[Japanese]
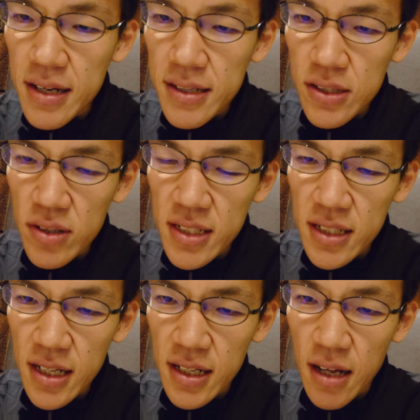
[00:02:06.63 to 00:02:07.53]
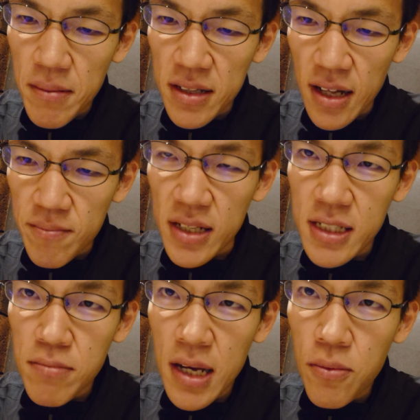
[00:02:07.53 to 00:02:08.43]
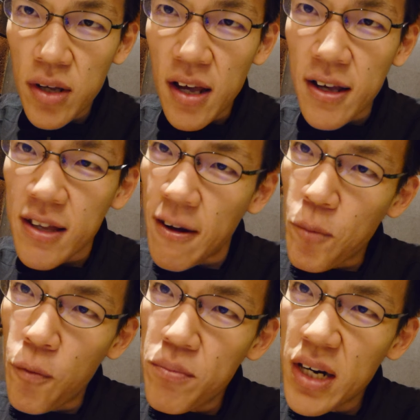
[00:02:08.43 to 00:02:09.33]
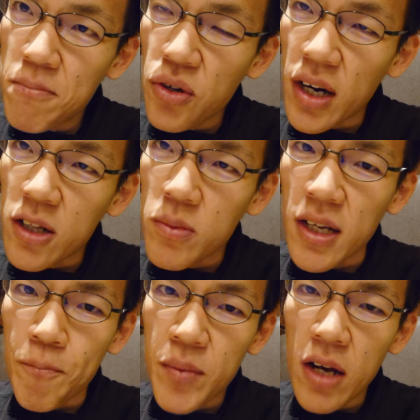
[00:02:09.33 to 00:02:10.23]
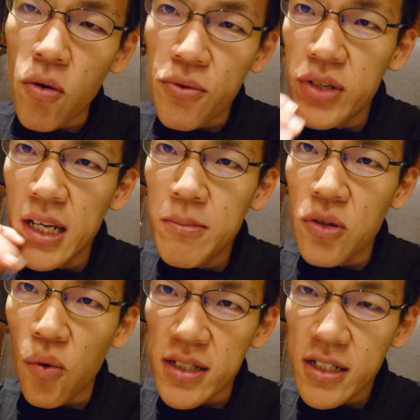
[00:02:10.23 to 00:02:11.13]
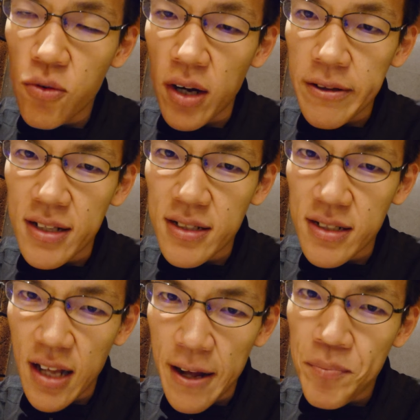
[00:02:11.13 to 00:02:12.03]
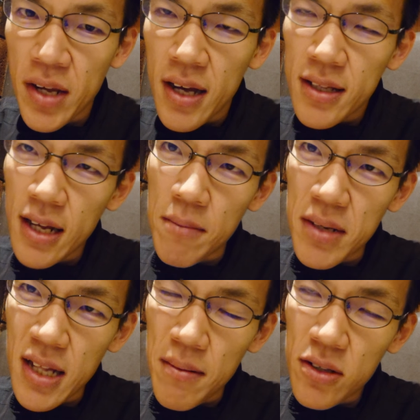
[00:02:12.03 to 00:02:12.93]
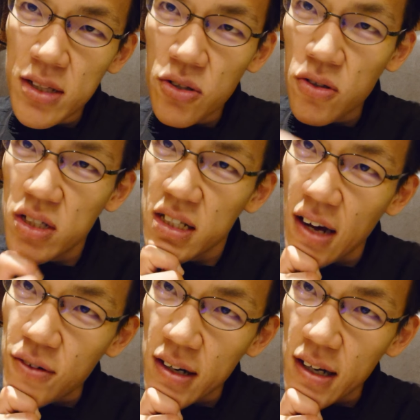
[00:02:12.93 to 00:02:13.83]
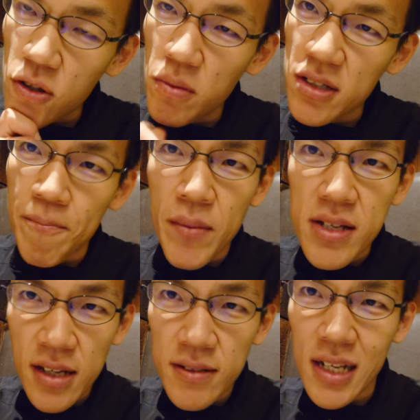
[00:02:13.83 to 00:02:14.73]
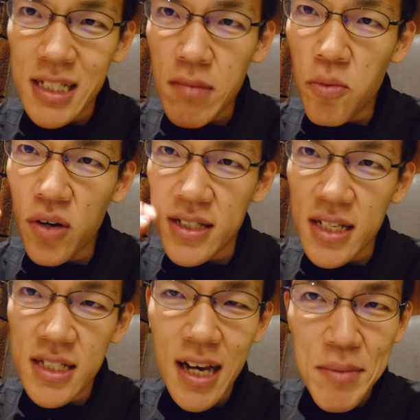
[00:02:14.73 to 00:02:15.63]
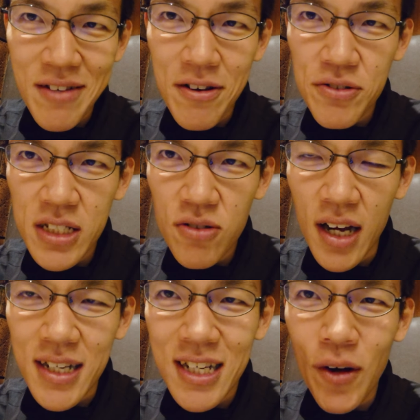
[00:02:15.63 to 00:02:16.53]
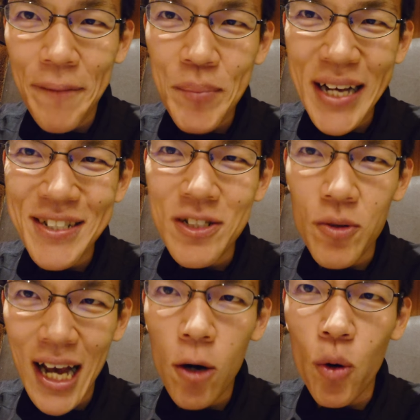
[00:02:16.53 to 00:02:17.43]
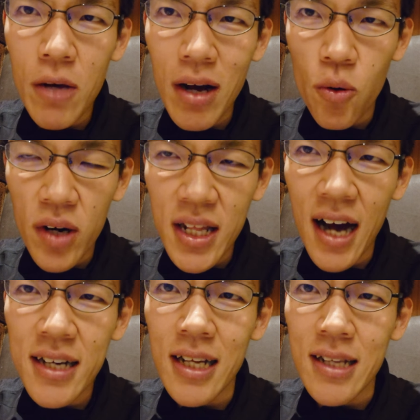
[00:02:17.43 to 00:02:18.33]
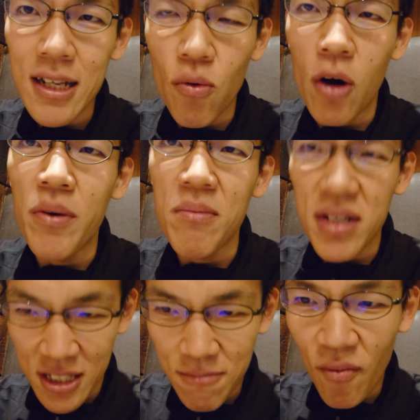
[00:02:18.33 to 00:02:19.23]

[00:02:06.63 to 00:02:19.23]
その次に食べたさつまいものケーキは、もうあんまりのかなと思ったけど、結構クリームの方が強かったですね。なので見た目とはちょっと違うかなと思ったんですが、さつまいもの優しい甘さは口の中に広がってくるので、これはこれでありだなとは思います。